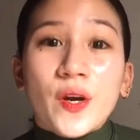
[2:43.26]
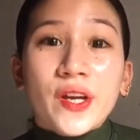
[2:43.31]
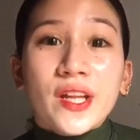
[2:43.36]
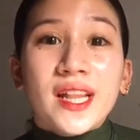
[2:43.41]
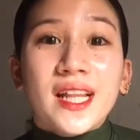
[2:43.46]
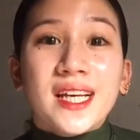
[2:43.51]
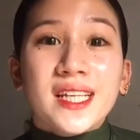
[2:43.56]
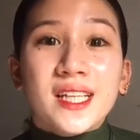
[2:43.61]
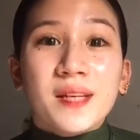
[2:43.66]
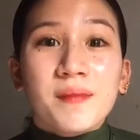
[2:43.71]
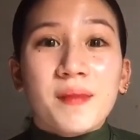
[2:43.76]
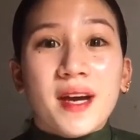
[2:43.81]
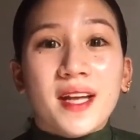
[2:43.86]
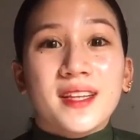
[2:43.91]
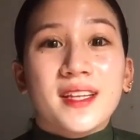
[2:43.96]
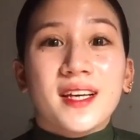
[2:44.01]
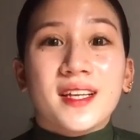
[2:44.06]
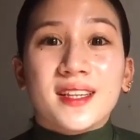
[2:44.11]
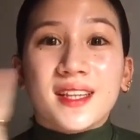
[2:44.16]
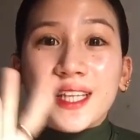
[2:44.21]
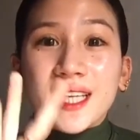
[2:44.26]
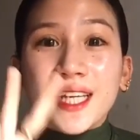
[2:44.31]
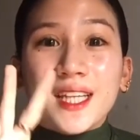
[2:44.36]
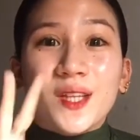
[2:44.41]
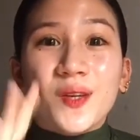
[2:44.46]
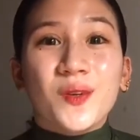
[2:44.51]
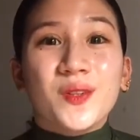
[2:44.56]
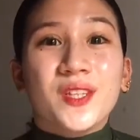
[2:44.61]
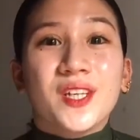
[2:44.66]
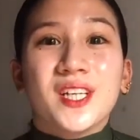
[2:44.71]
yun lang naman ang
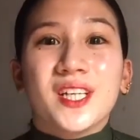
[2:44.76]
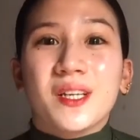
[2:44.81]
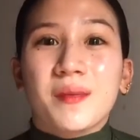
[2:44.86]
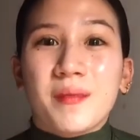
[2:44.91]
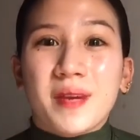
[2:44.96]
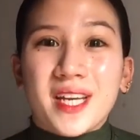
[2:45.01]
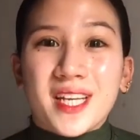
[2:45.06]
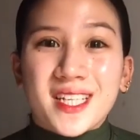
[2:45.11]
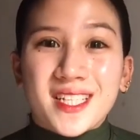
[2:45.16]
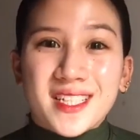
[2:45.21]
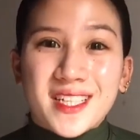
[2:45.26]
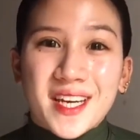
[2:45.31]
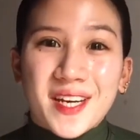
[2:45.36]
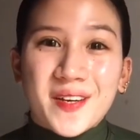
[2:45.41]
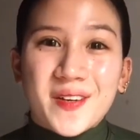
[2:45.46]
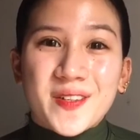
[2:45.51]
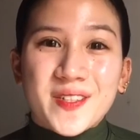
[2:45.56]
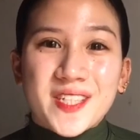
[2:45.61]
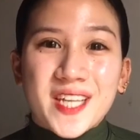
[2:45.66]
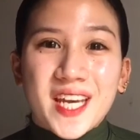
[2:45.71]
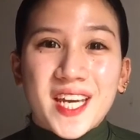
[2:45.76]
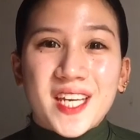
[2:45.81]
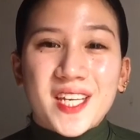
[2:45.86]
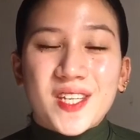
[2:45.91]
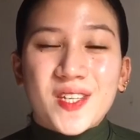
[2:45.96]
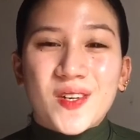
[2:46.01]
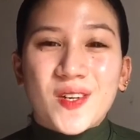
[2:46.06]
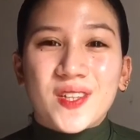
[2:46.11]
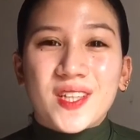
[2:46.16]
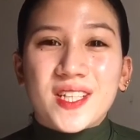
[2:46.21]
3-toner na ma-share ko sa
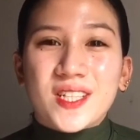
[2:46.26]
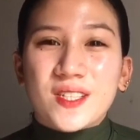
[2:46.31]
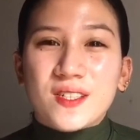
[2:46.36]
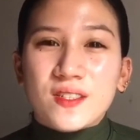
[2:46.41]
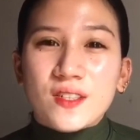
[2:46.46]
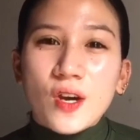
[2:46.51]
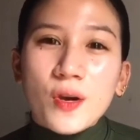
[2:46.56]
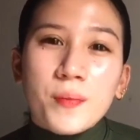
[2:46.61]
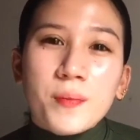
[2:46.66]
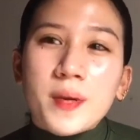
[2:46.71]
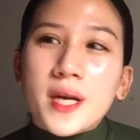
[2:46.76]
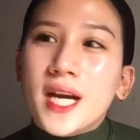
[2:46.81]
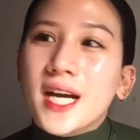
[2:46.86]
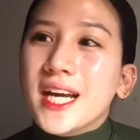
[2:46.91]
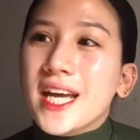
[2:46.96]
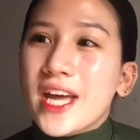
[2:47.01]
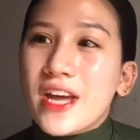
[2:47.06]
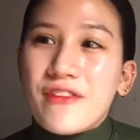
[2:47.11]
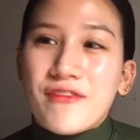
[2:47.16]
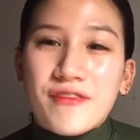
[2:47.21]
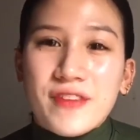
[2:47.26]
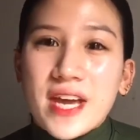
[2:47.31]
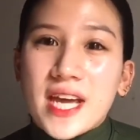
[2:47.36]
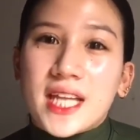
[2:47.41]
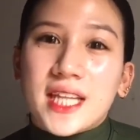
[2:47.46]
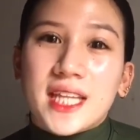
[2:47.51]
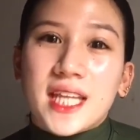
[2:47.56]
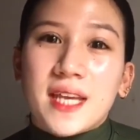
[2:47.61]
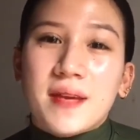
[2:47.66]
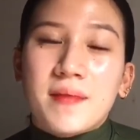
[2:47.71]
inyo na sobrang
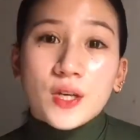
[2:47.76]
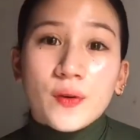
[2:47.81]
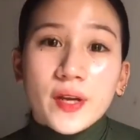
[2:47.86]
effective.